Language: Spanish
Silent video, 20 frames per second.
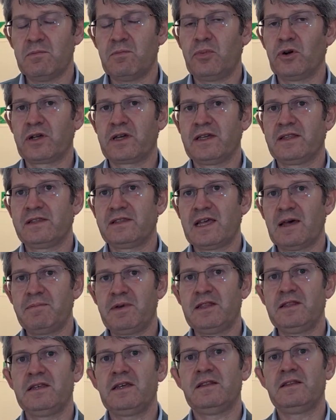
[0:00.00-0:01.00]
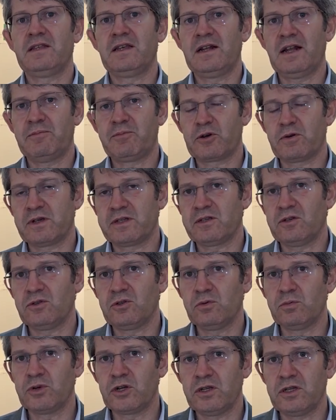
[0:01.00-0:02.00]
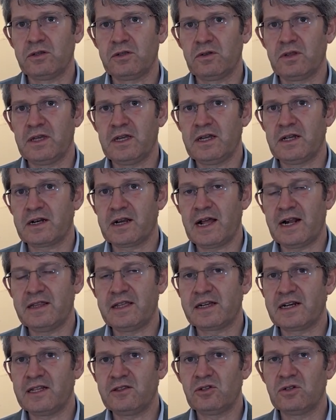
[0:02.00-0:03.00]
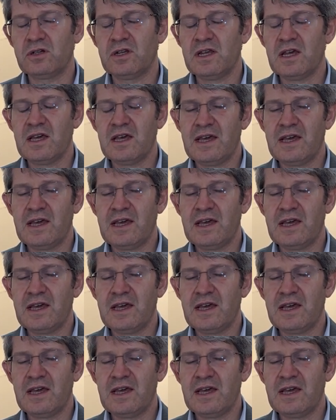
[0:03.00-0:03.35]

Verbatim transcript: porque está pendiente la aprobación de un proyecto de Real Decreto.